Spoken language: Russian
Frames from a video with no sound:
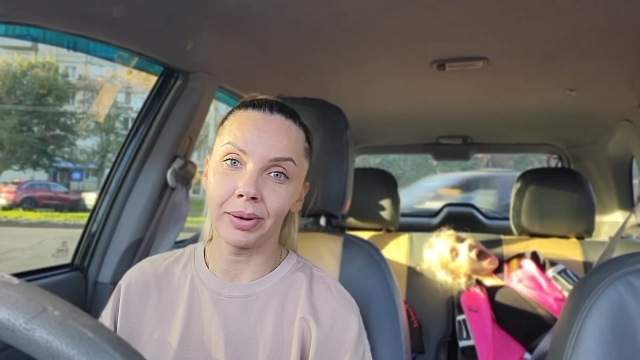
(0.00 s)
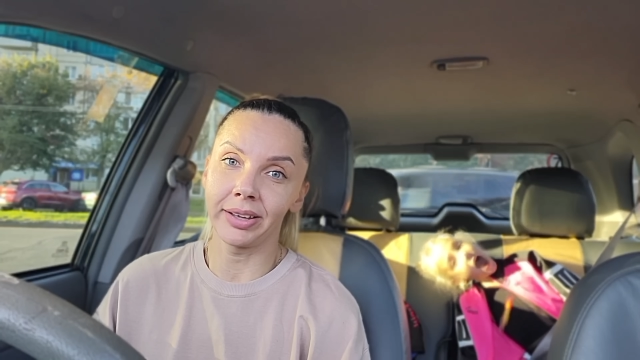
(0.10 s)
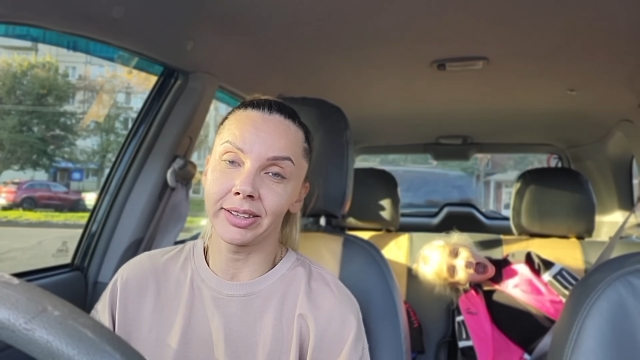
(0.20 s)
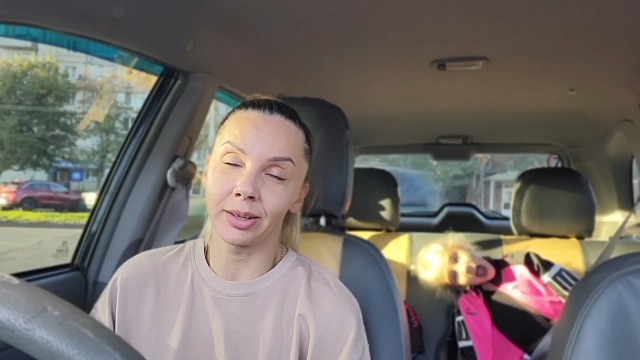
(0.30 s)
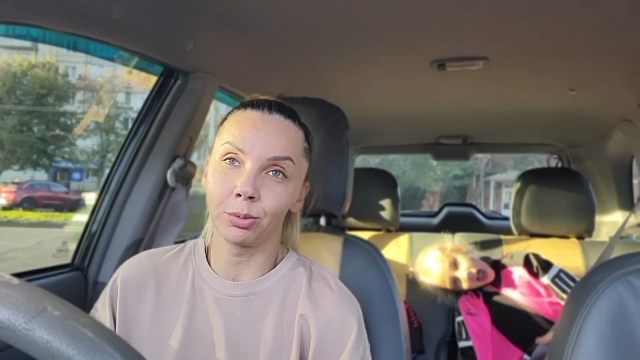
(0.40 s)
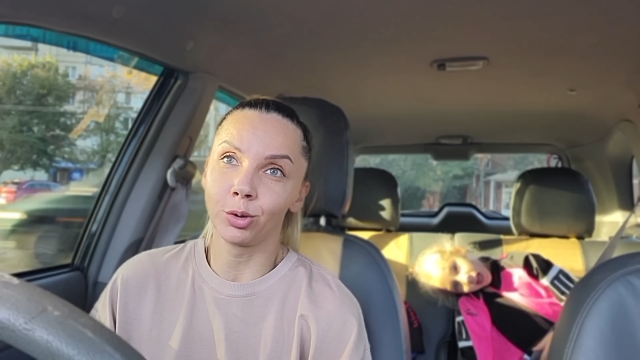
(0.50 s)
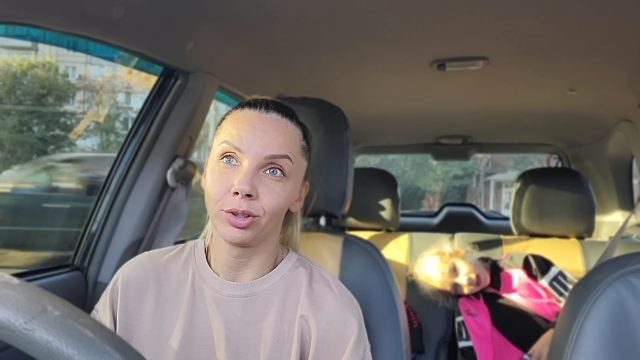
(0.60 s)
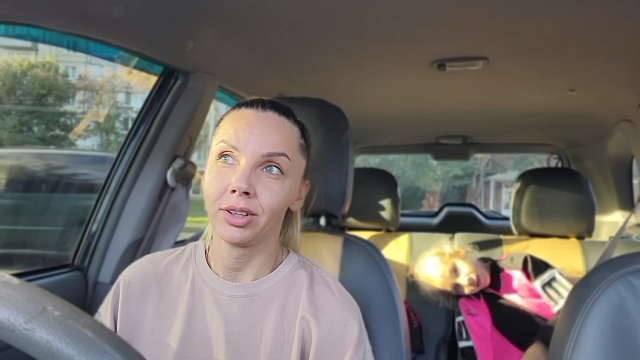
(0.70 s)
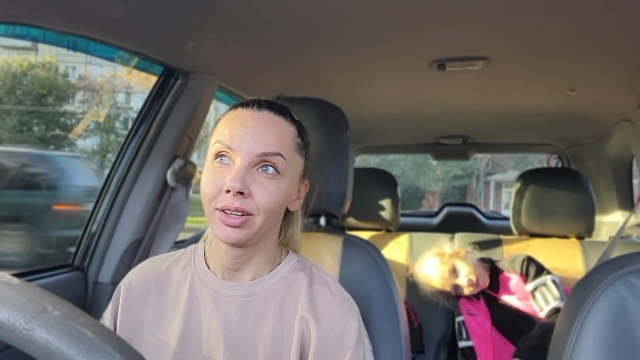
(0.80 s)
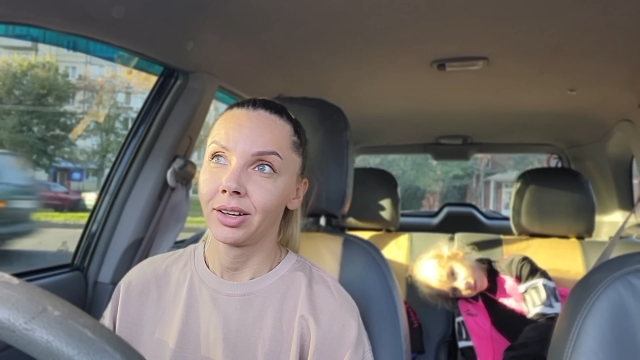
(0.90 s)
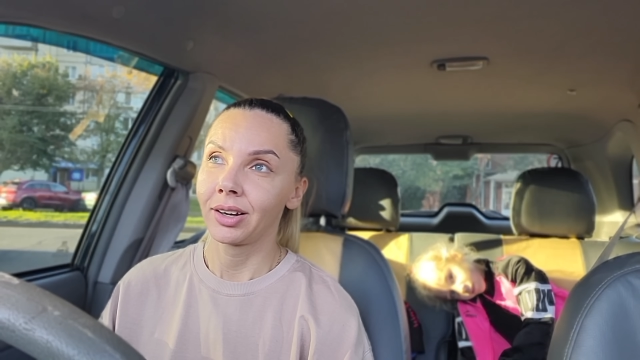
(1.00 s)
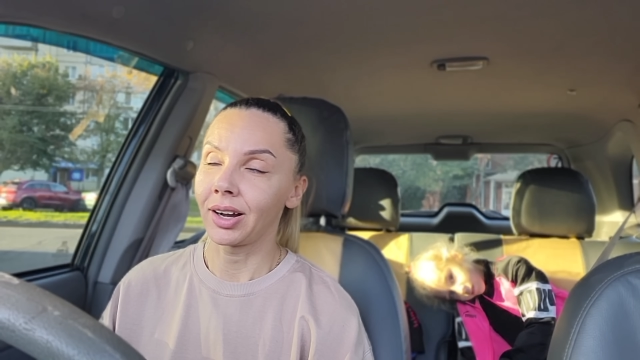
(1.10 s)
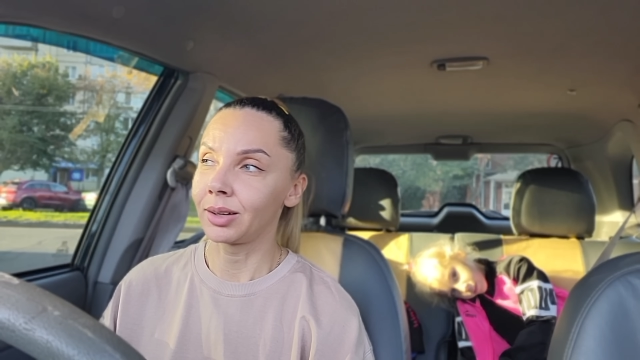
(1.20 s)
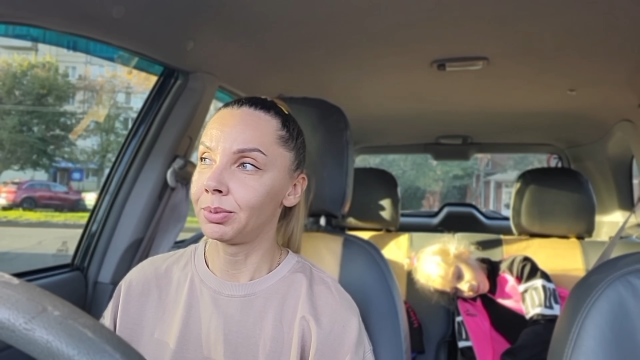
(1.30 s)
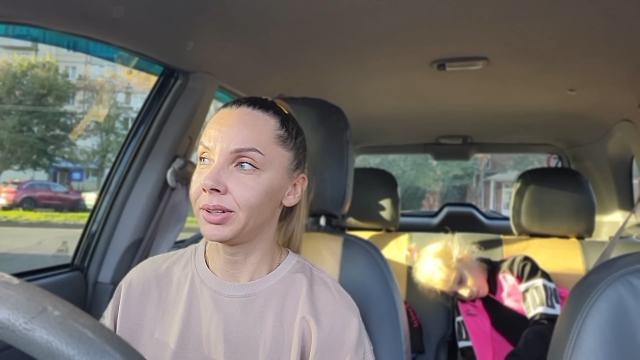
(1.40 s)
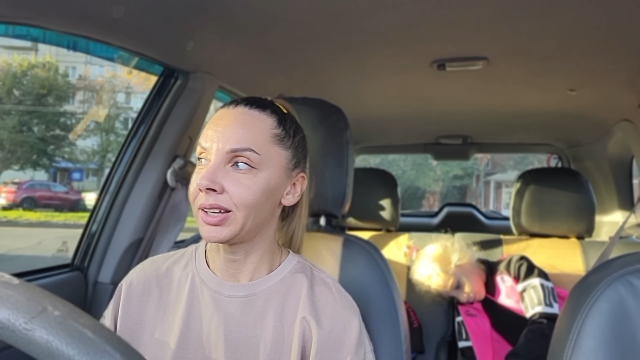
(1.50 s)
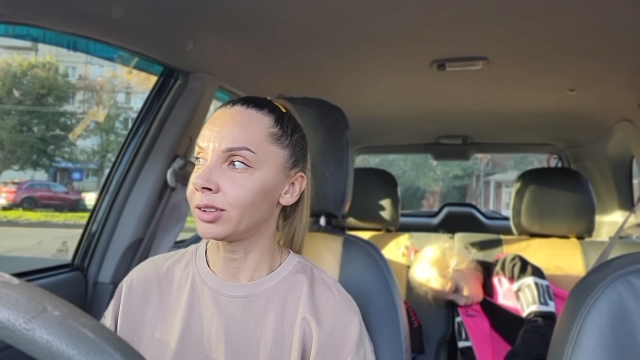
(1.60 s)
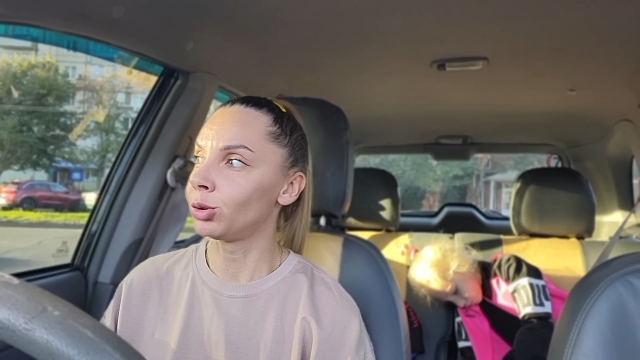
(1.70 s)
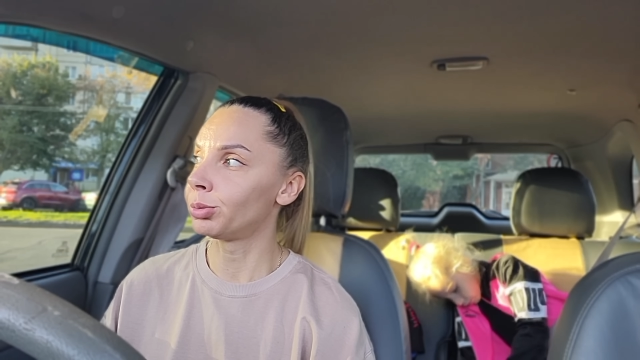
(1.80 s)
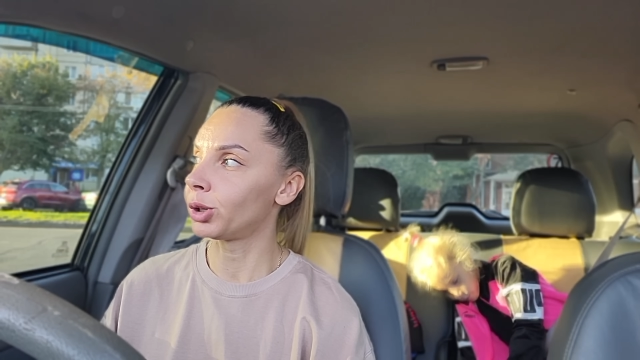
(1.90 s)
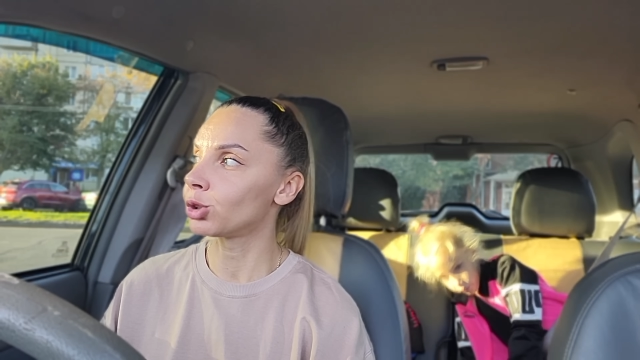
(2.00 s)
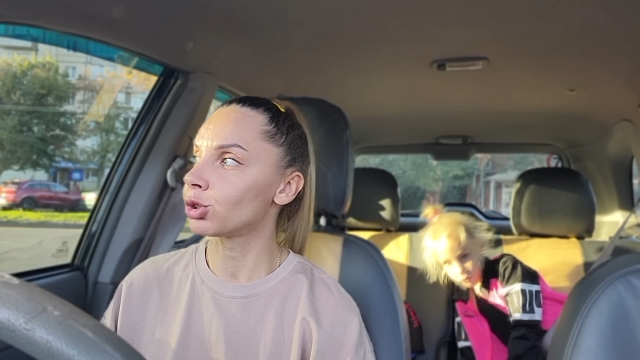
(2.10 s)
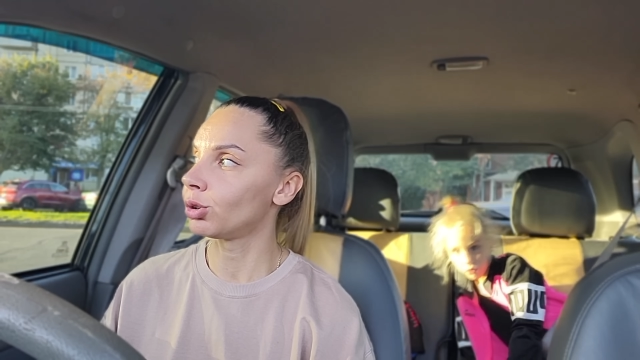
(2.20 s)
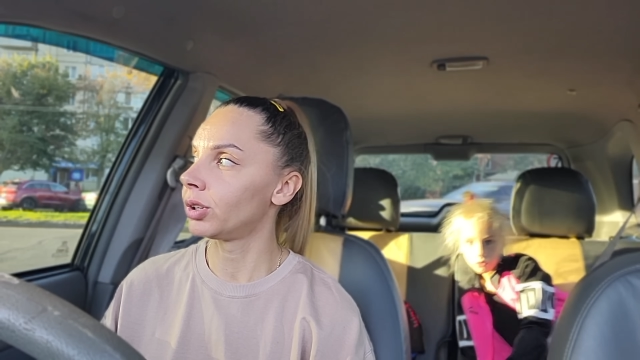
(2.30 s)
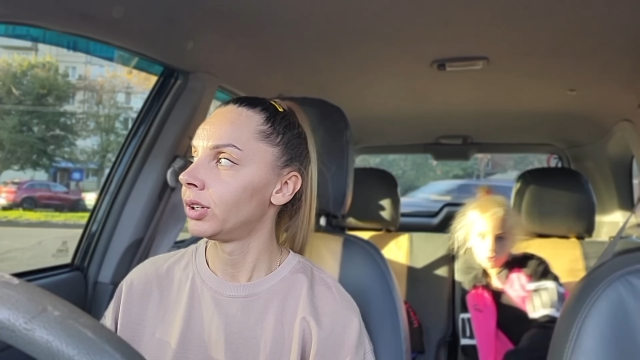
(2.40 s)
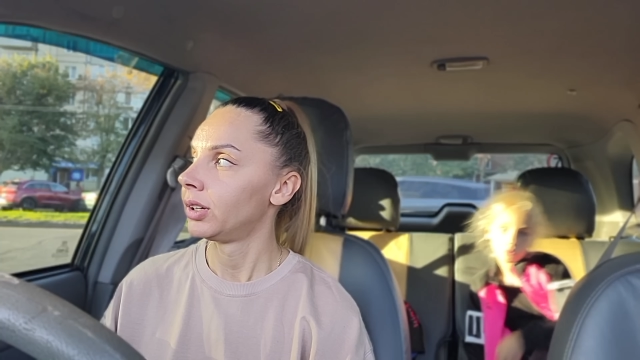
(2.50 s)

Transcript: поэтому как бы я думаю, что